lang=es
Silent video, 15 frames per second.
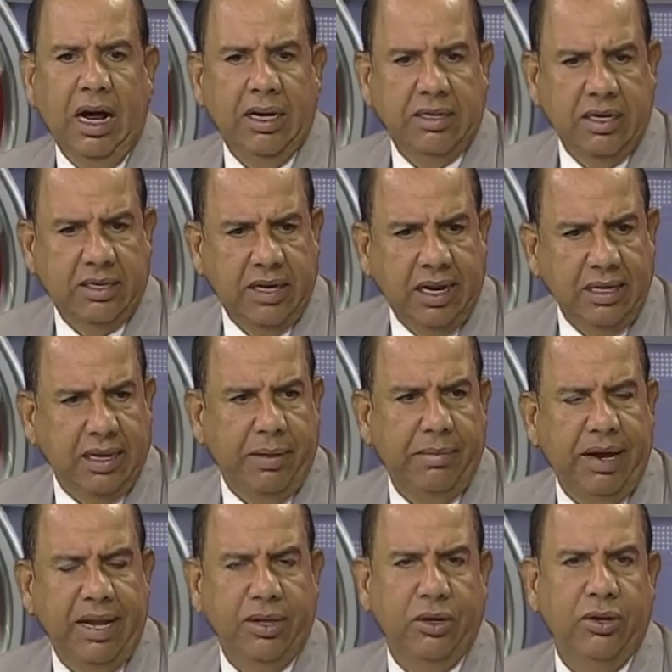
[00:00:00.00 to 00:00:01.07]
60
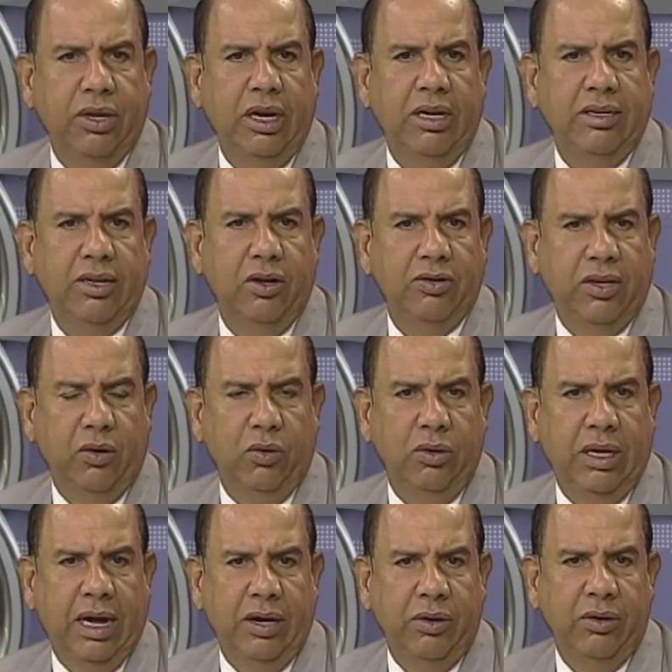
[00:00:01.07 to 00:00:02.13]
metros del liceo
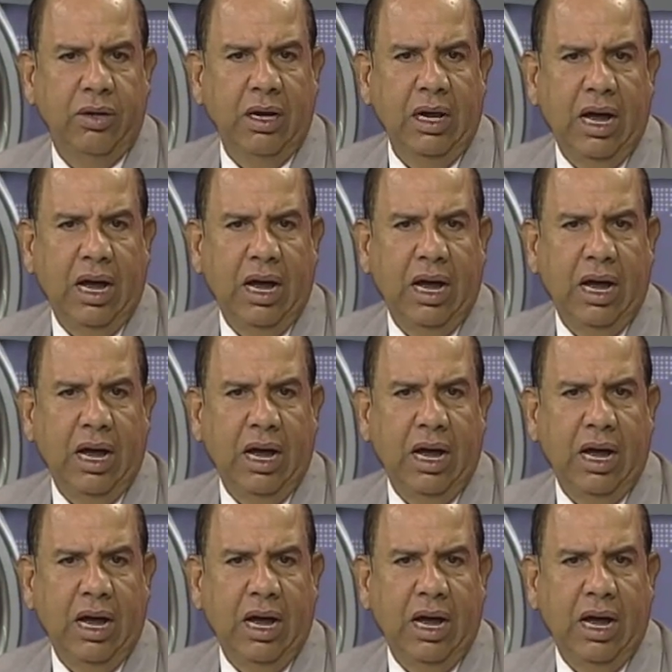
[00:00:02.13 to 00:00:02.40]
secundario.